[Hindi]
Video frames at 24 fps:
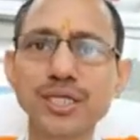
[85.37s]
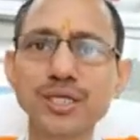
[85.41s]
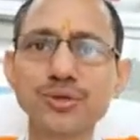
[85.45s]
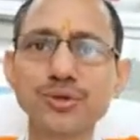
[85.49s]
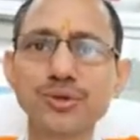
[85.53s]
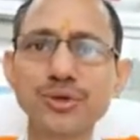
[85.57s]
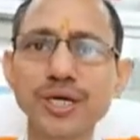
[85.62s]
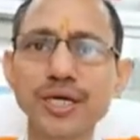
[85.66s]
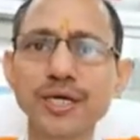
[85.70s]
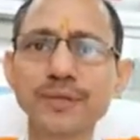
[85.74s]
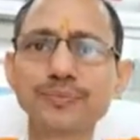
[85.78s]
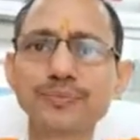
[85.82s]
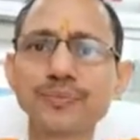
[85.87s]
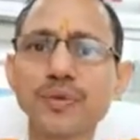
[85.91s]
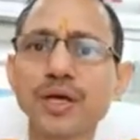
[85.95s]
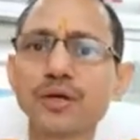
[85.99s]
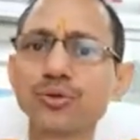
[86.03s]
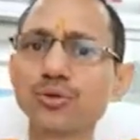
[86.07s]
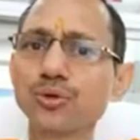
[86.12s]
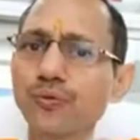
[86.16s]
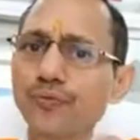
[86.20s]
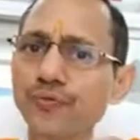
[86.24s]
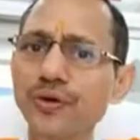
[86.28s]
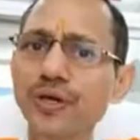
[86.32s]
जल्दी सोए
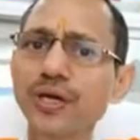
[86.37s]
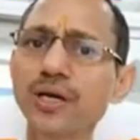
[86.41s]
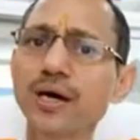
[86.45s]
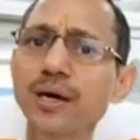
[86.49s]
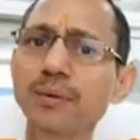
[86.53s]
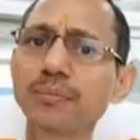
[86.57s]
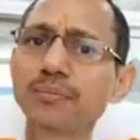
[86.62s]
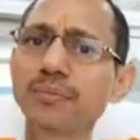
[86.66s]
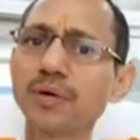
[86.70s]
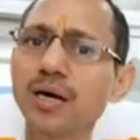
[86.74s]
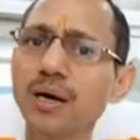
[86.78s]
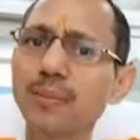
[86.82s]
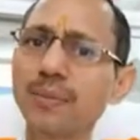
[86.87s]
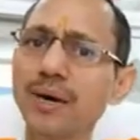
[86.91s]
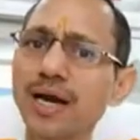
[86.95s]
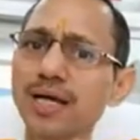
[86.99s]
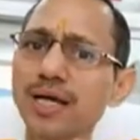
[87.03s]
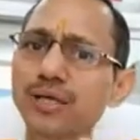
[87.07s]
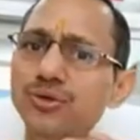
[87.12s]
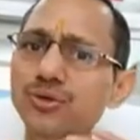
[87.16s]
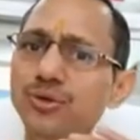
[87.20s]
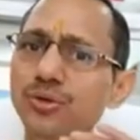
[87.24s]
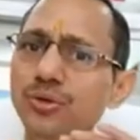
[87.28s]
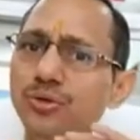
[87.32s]
तो फिर हम हमारा
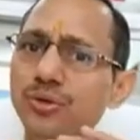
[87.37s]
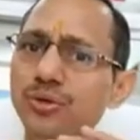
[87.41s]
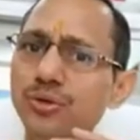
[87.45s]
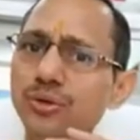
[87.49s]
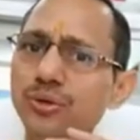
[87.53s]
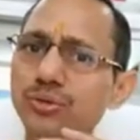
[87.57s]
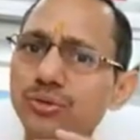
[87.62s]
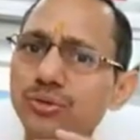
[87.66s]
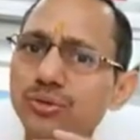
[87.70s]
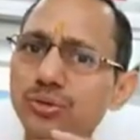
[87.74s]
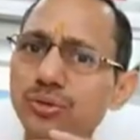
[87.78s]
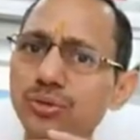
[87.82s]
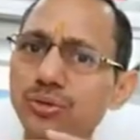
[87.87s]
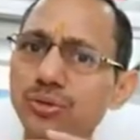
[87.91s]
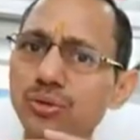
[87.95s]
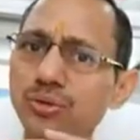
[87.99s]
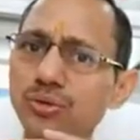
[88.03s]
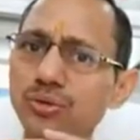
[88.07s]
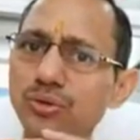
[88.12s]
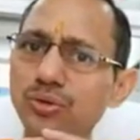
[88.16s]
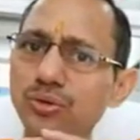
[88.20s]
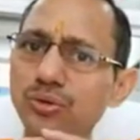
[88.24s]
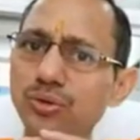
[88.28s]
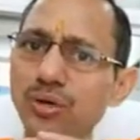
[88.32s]
जो
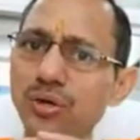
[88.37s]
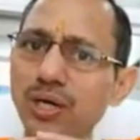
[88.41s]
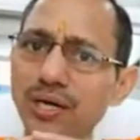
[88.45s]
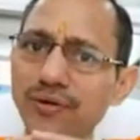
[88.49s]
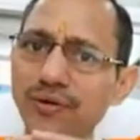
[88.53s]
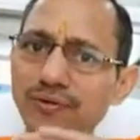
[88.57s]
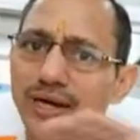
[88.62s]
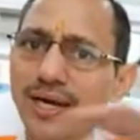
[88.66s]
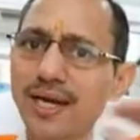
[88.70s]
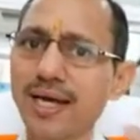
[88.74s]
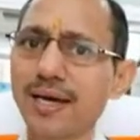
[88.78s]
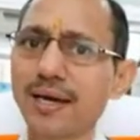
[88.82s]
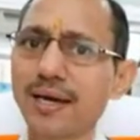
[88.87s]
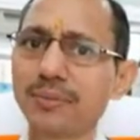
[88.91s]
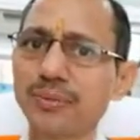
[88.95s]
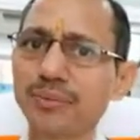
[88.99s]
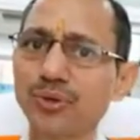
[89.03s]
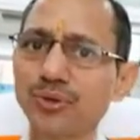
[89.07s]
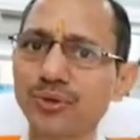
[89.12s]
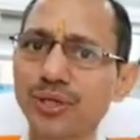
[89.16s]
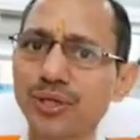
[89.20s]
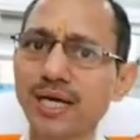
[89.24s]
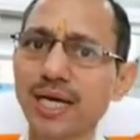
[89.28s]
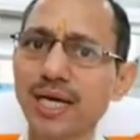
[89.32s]
जो लेवल है
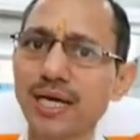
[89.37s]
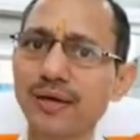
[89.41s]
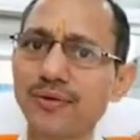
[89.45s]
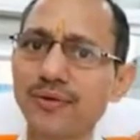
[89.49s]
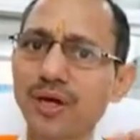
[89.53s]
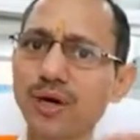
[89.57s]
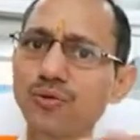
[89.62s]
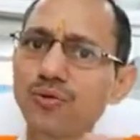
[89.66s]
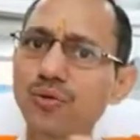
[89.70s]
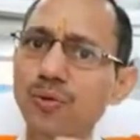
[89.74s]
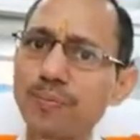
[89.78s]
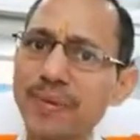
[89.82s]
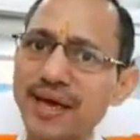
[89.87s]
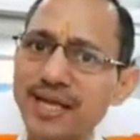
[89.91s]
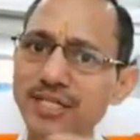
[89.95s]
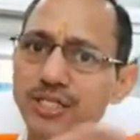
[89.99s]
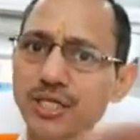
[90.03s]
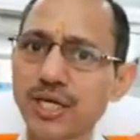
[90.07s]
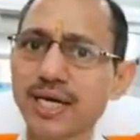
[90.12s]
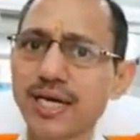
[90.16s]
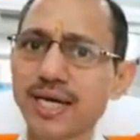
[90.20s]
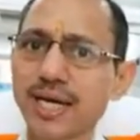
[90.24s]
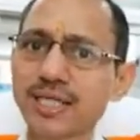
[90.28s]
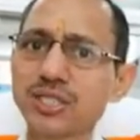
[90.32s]
इम्यूनिटी का लेवल है वो मैच
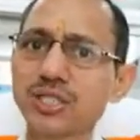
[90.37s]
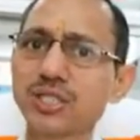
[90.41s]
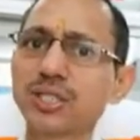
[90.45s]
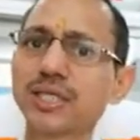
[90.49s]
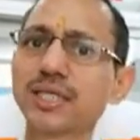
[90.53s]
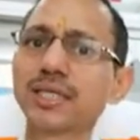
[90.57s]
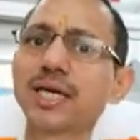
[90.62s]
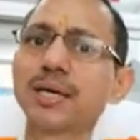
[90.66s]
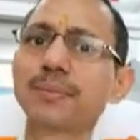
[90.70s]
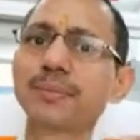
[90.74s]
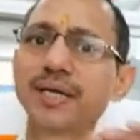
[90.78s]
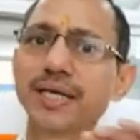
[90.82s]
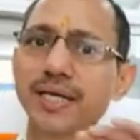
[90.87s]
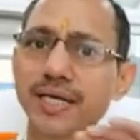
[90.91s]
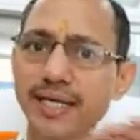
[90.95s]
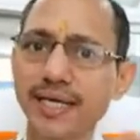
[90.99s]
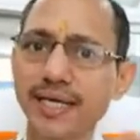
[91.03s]
करेगा जितनी की हमें